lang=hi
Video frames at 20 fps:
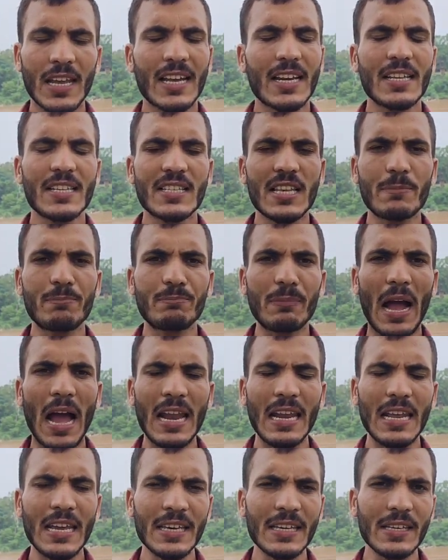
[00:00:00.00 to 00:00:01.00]
लेकिन इससे
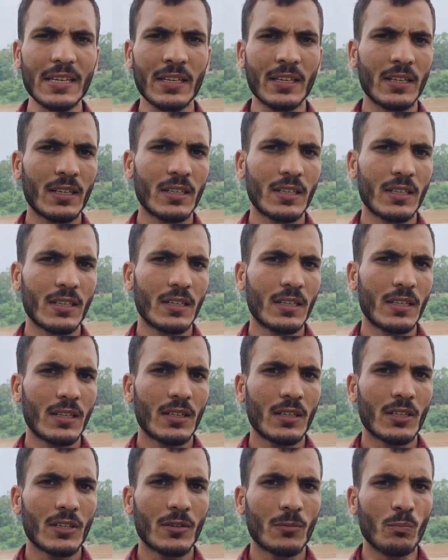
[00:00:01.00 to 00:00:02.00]
पहले ही
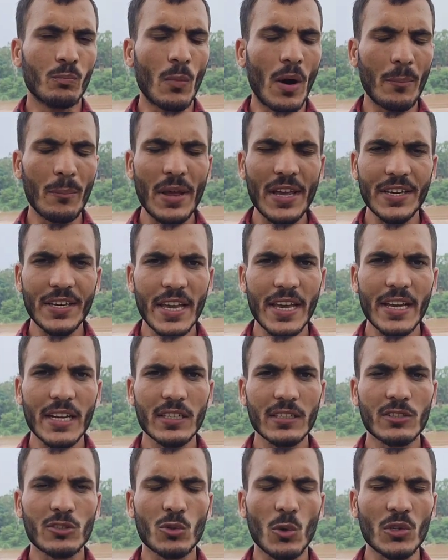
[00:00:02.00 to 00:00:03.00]
मुंबई के
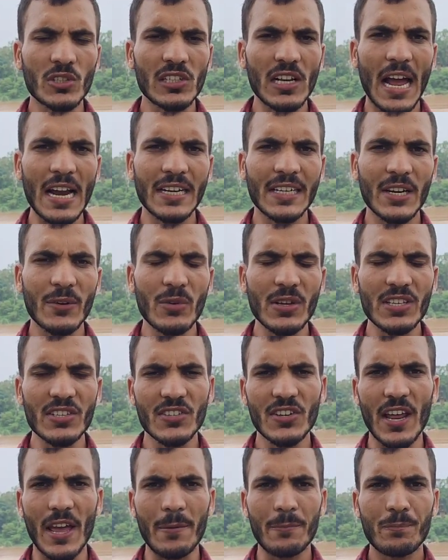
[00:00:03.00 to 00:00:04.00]
एक सोशल
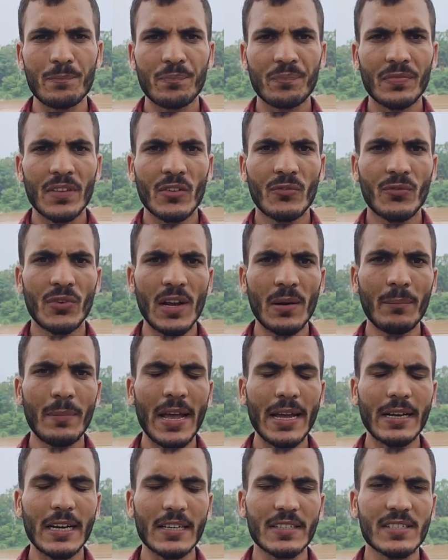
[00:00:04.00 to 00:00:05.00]
एक्टिविस्ट ने फिल्म
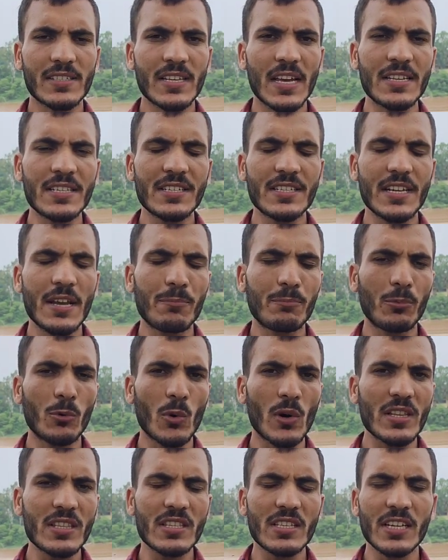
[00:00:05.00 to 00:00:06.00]
मेकर संजय
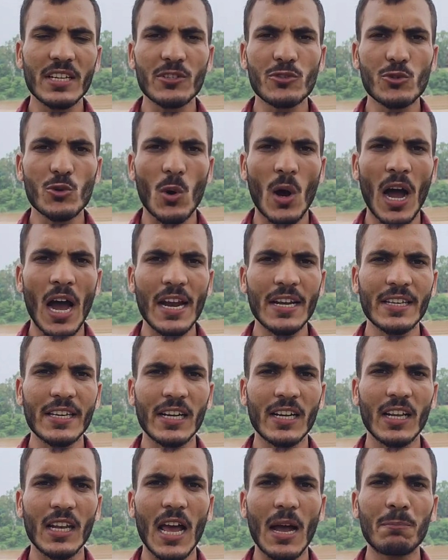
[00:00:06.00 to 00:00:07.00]
पूरन सिंह चौहान
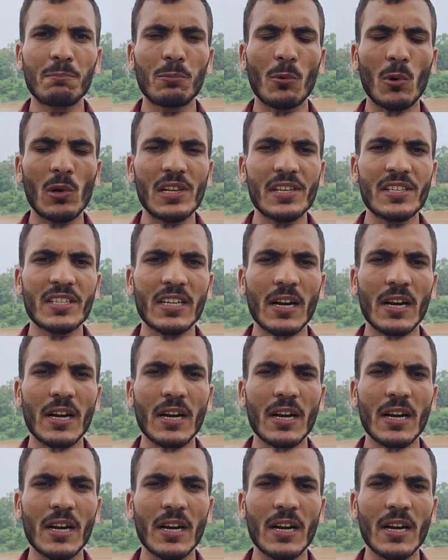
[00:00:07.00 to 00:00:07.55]
के खिलाफ पुलिस